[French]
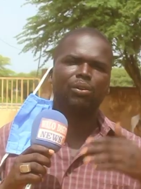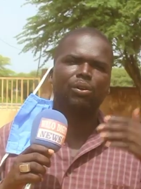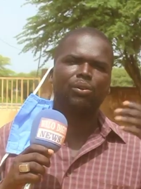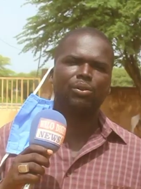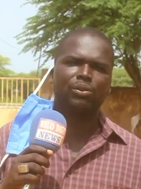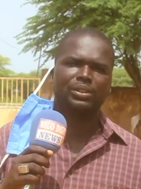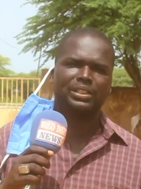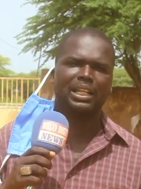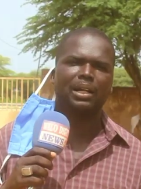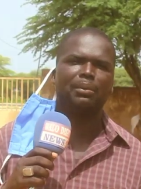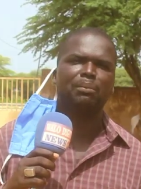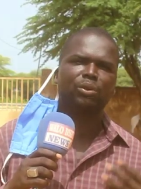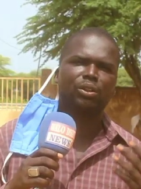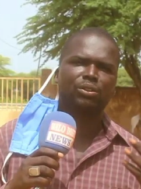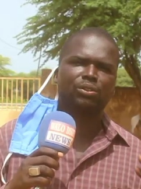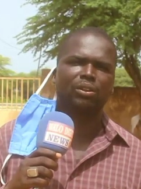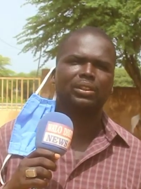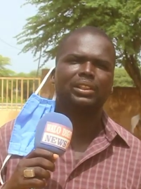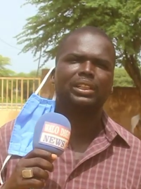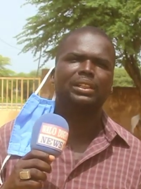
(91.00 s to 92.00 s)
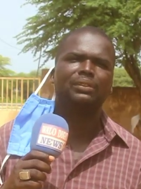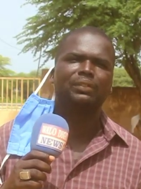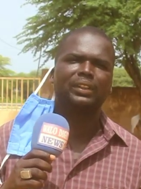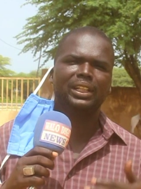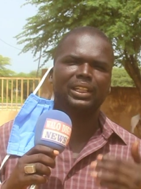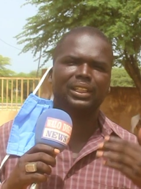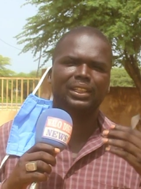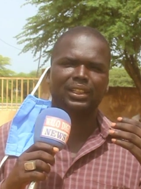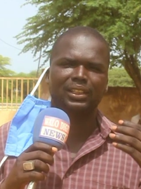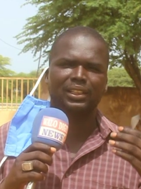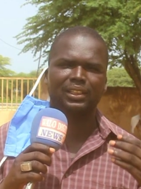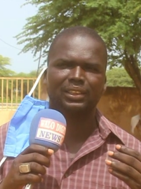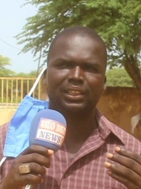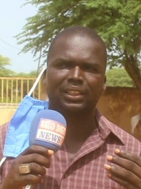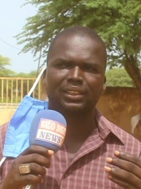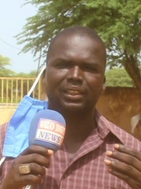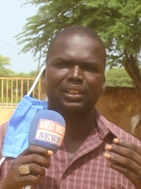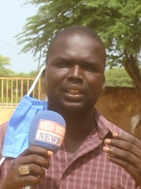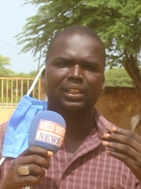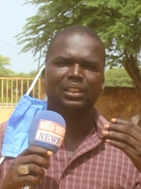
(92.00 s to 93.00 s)
au CM Bolton, qui venaient de,
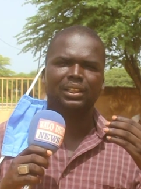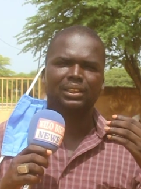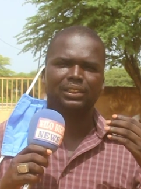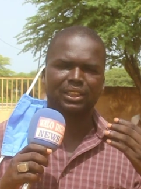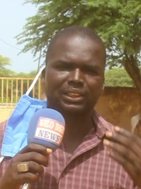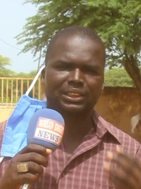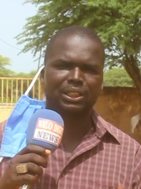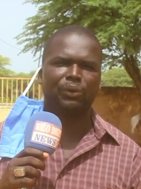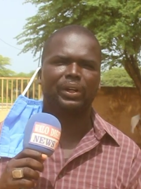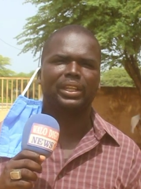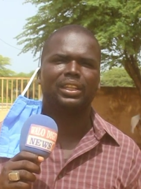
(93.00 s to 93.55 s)
de,